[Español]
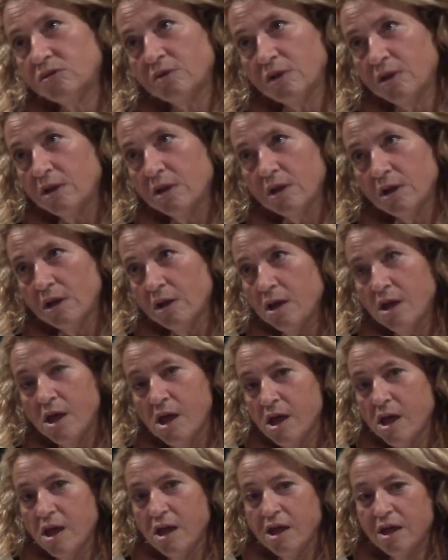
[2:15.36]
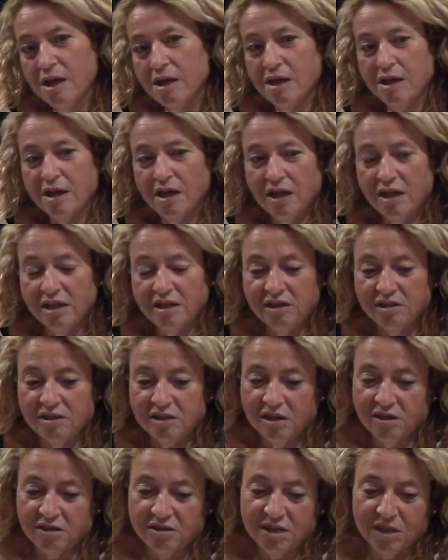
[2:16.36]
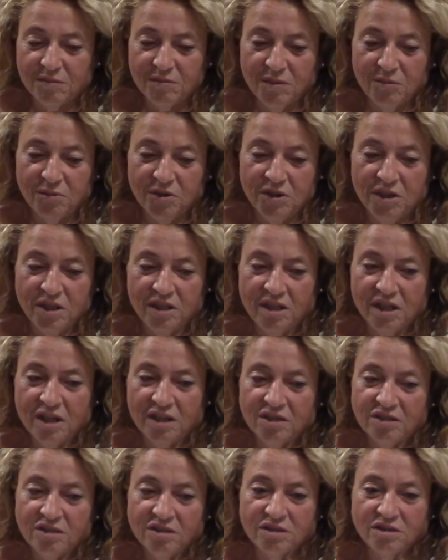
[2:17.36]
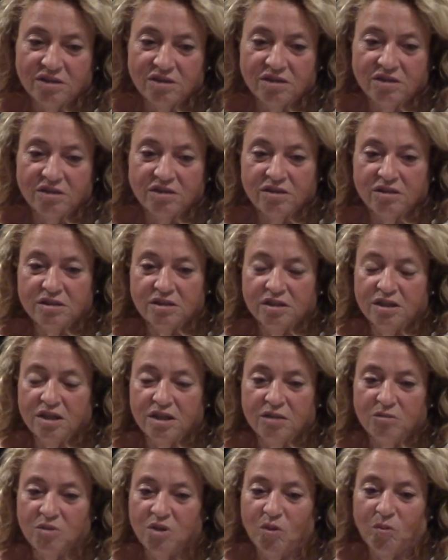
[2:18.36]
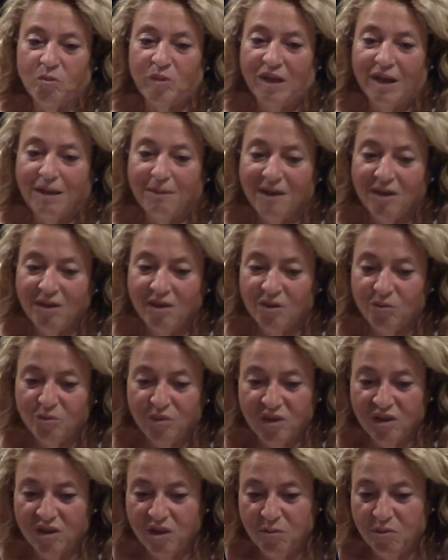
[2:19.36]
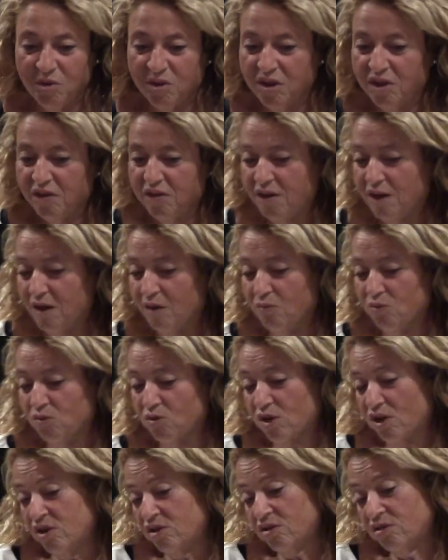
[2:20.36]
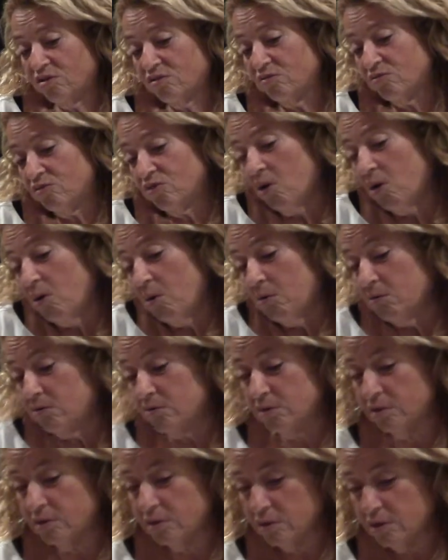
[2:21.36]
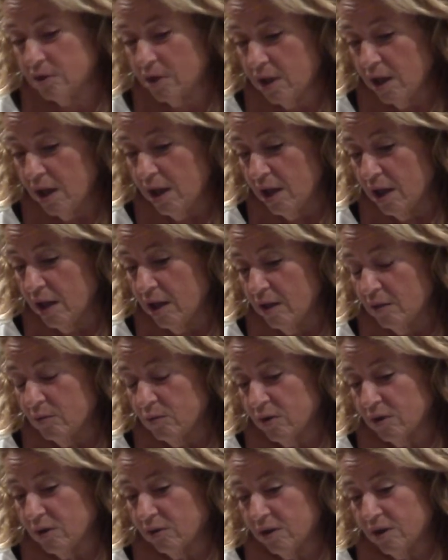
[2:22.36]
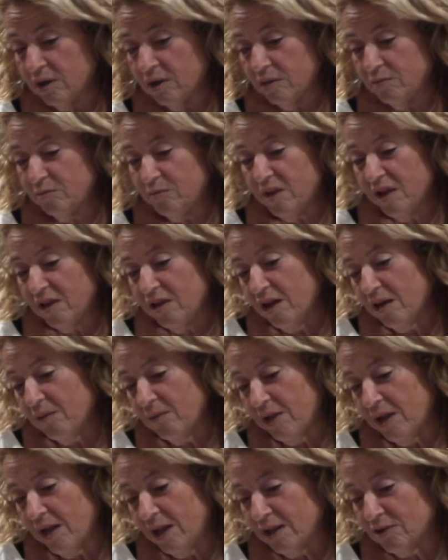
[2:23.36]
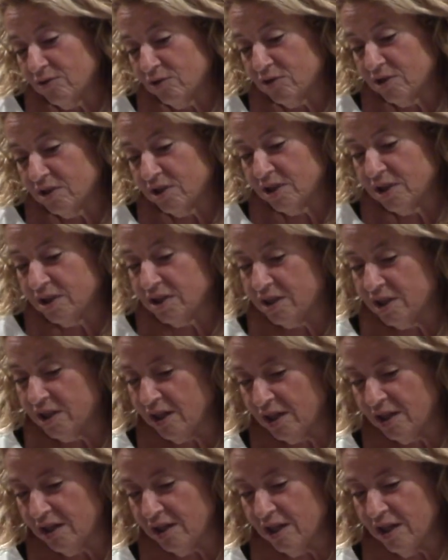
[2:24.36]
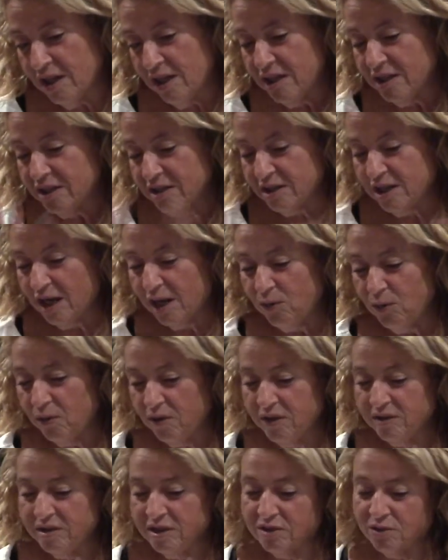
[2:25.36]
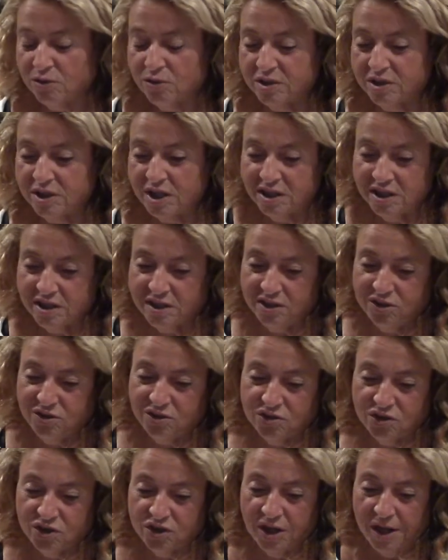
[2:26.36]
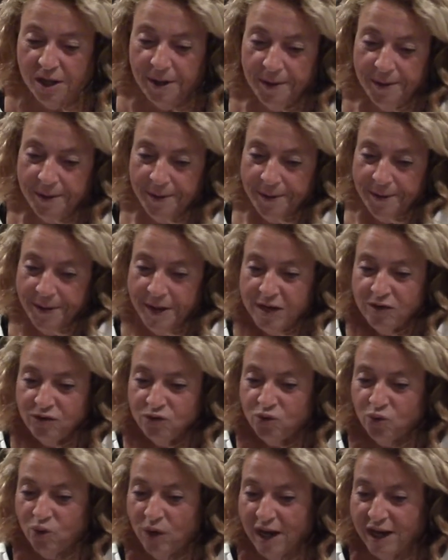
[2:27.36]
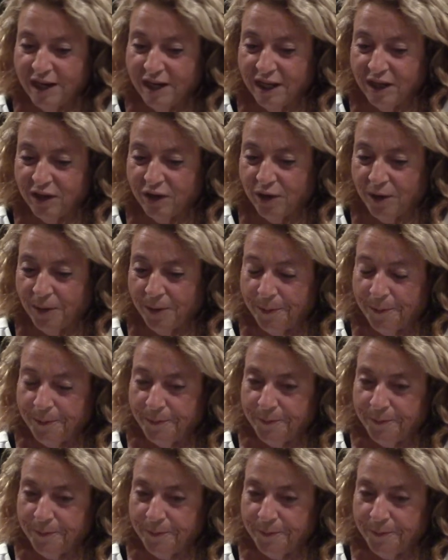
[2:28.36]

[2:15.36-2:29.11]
sido eso? ha sido una cosa muy bonita yo no me lo esperaba. Yo en un principio decía, bueno, no. Pero cuando empezaba a ver las cosas así, salud y esas cosas... su amor. su sabes cariño, que...?